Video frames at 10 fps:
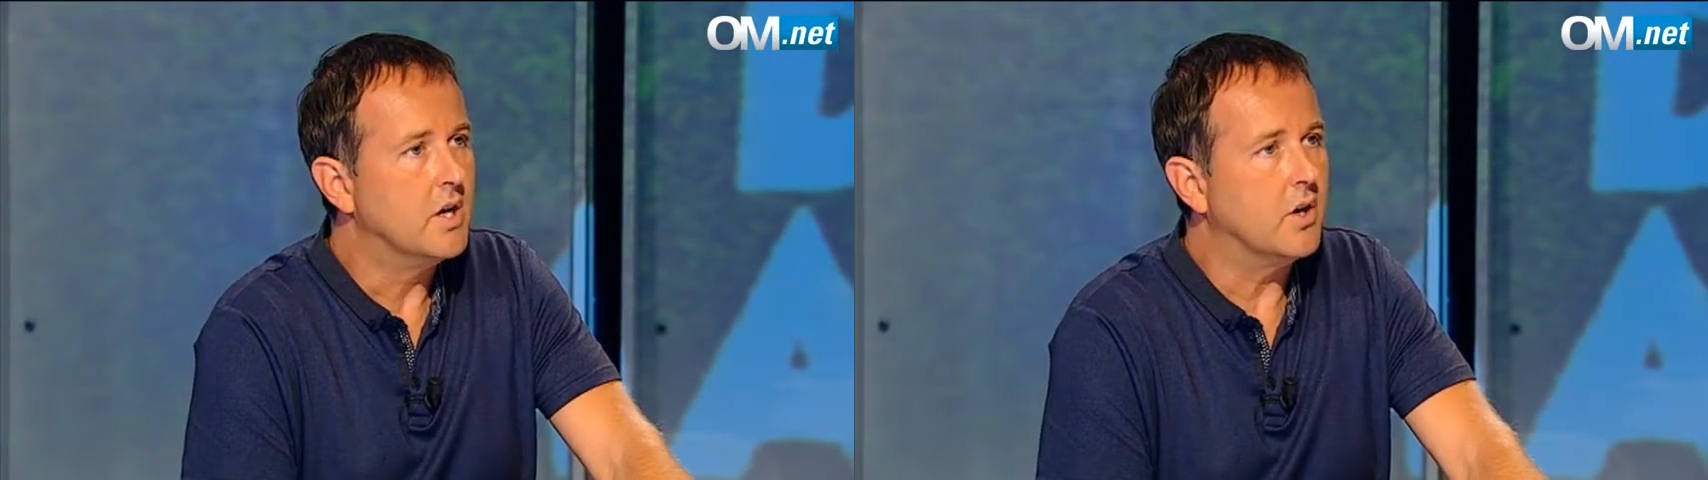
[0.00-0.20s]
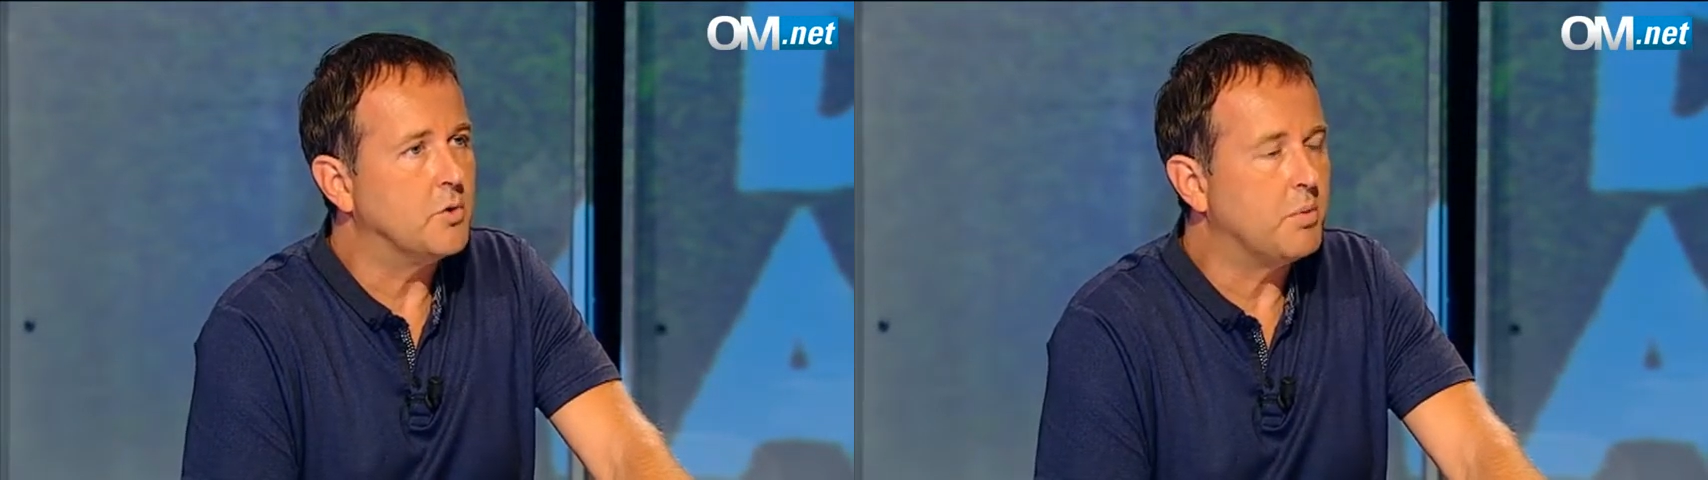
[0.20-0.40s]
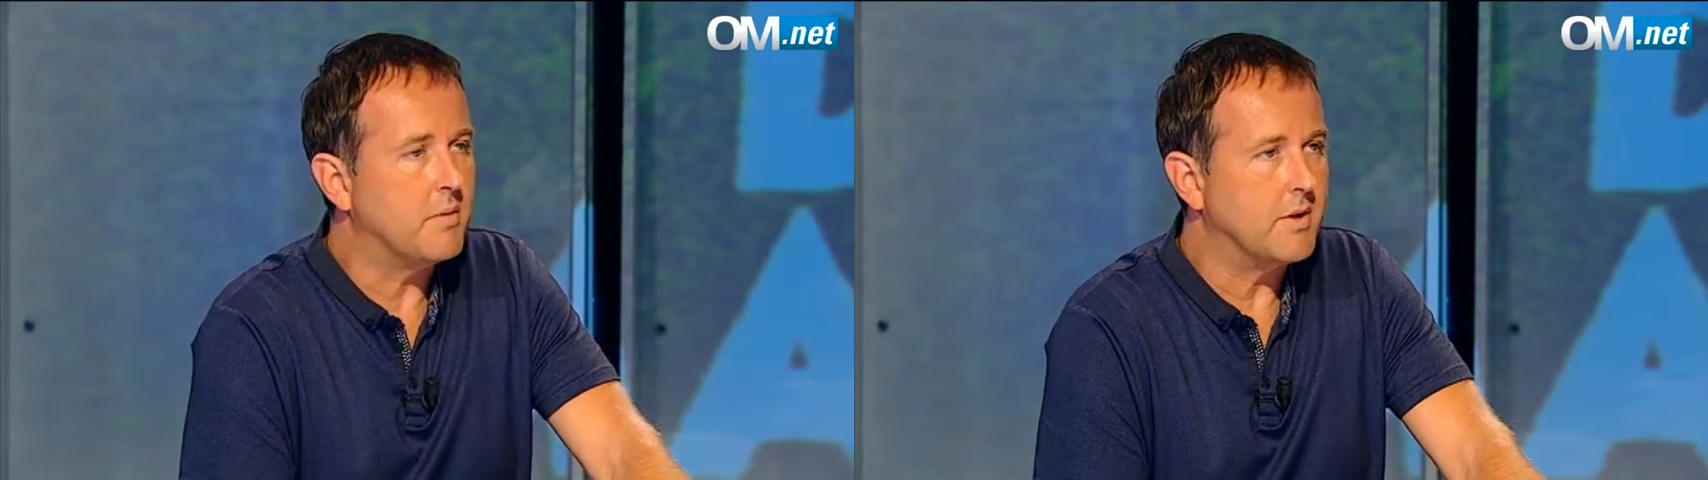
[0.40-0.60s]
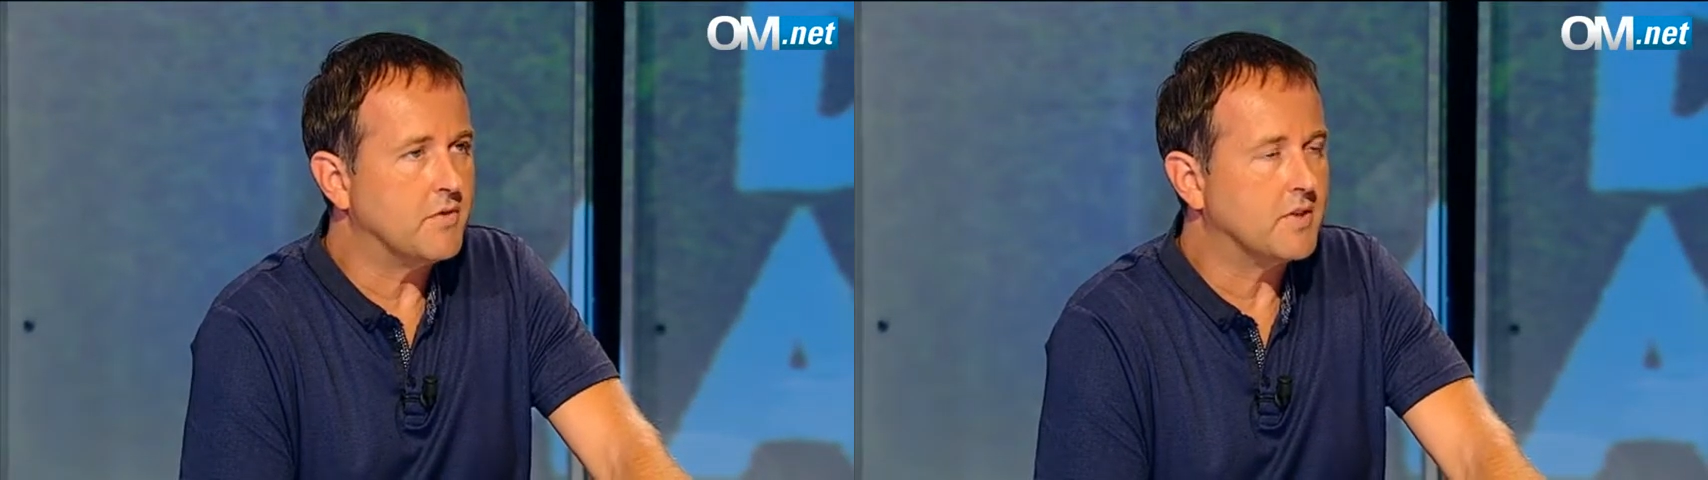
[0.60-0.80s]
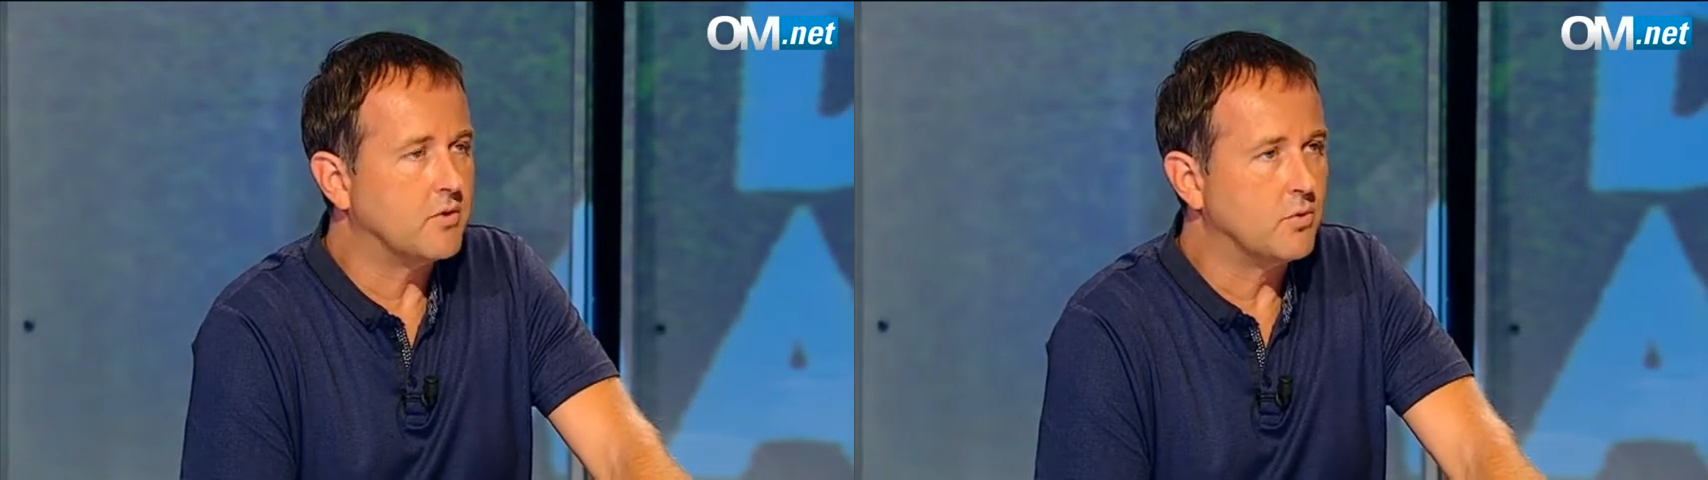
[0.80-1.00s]
lors du premier
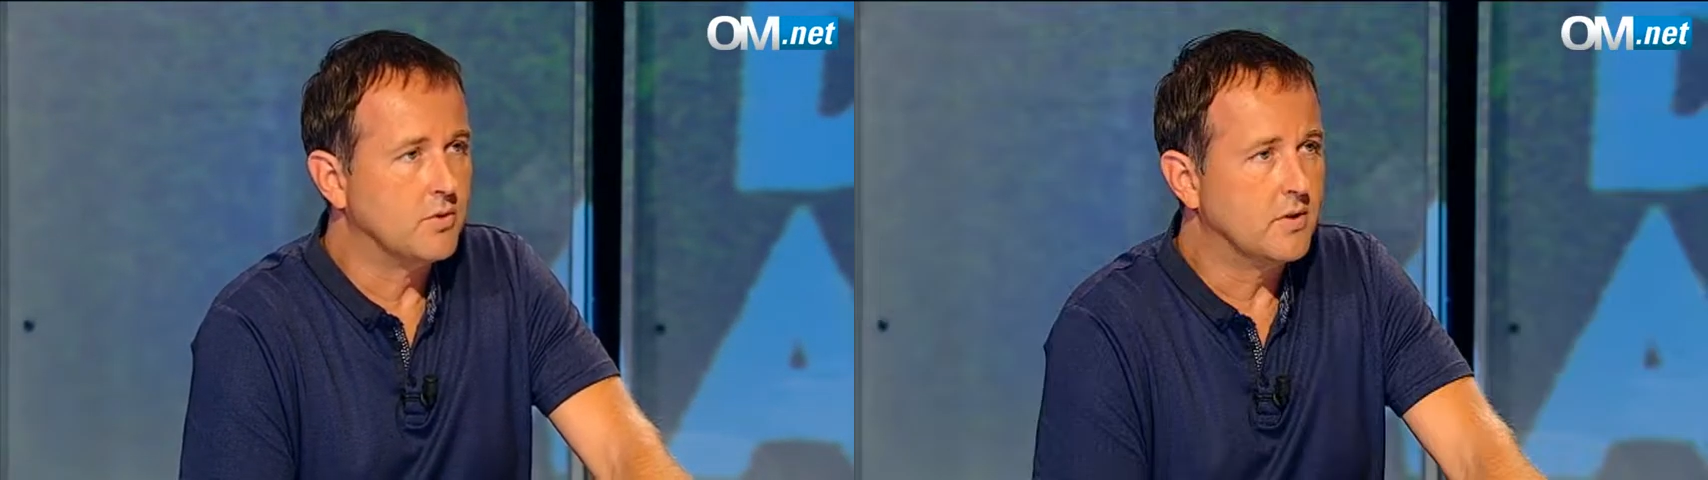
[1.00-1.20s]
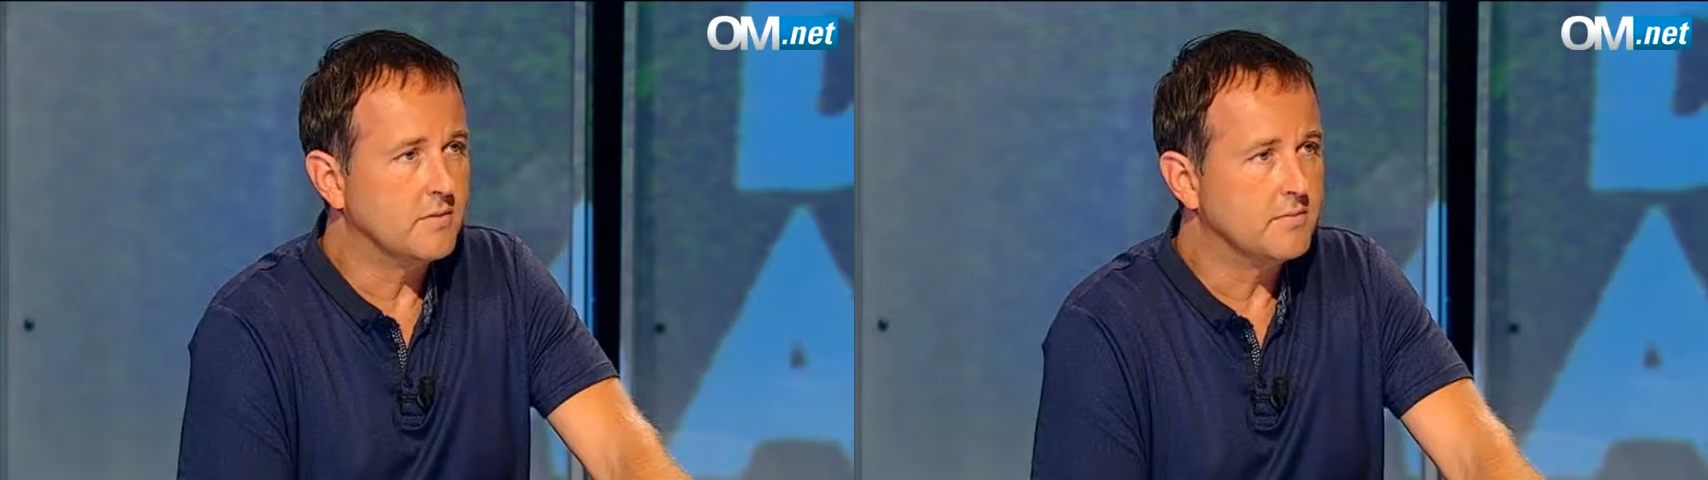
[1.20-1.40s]
match face à Toulouse